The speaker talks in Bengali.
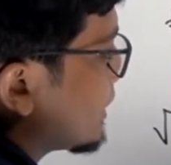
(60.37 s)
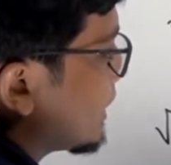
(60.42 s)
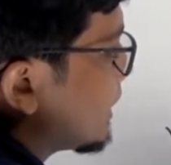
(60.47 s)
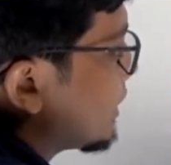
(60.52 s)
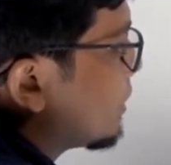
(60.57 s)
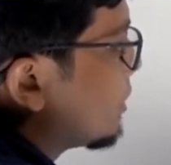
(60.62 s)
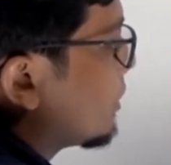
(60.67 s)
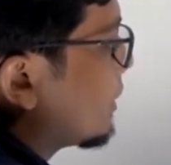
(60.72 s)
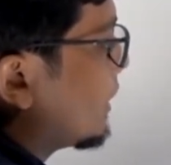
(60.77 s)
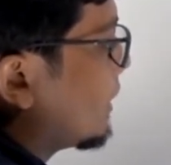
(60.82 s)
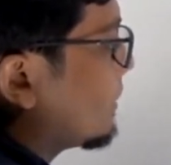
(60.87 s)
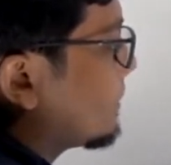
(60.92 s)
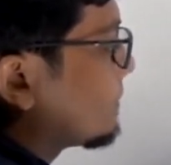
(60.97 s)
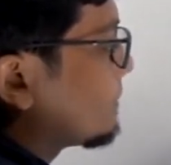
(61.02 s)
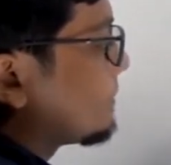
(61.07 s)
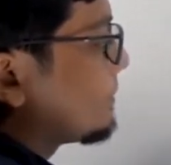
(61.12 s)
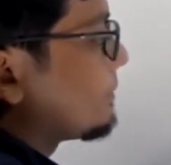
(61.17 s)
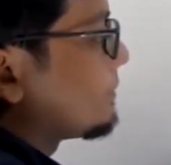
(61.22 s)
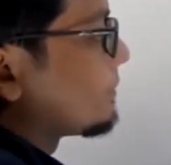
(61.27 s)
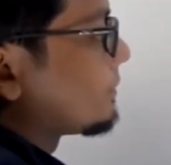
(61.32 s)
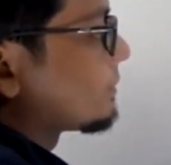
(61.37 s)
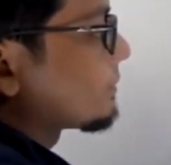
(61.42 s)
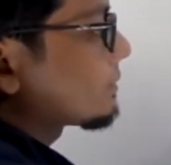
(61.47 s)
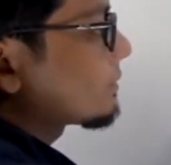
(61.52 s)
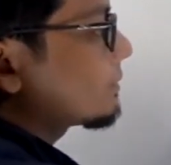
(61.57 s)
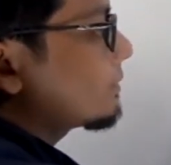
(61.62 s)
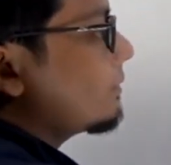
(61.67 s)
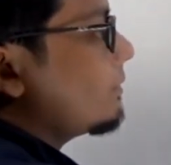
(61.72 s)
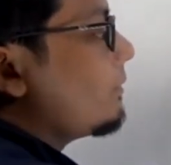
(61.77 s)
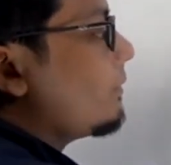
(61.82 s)
জেড ধরি
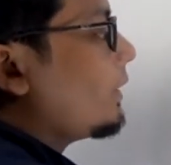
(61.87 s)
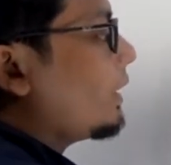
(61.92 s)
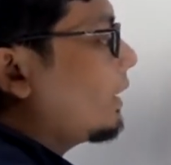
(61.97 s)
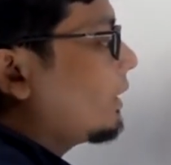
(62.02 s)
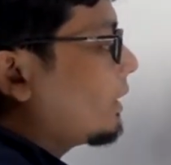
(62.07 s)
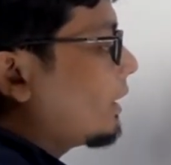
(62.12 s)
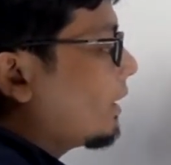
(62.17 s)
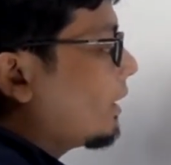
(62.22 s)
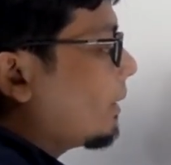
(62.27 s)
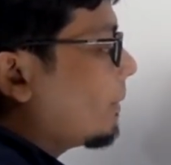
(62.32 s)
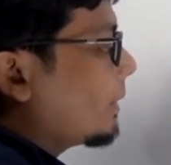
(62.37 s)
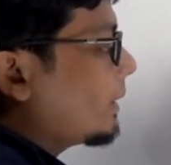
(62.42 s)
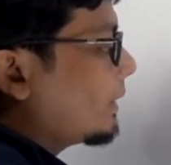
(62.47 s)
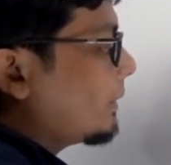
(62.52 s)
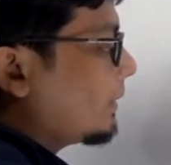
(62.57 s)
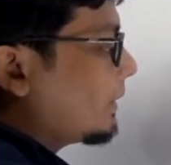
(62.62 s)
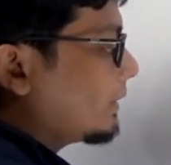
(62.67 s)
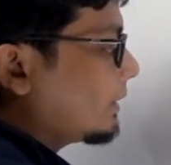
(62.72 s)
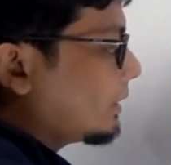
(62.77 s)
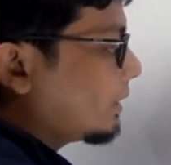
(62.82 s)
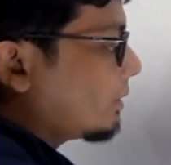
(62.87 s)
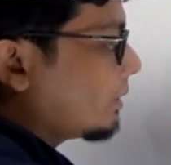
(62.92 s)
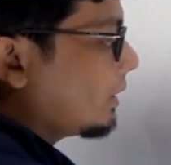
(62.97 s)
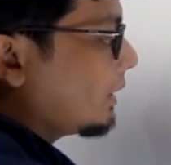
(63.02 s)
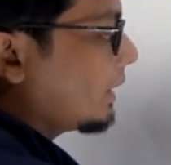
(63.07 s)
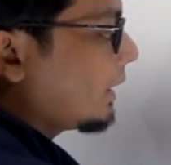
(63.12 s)
তাহলে আমরা ডিফারেন্সিয়েট করলে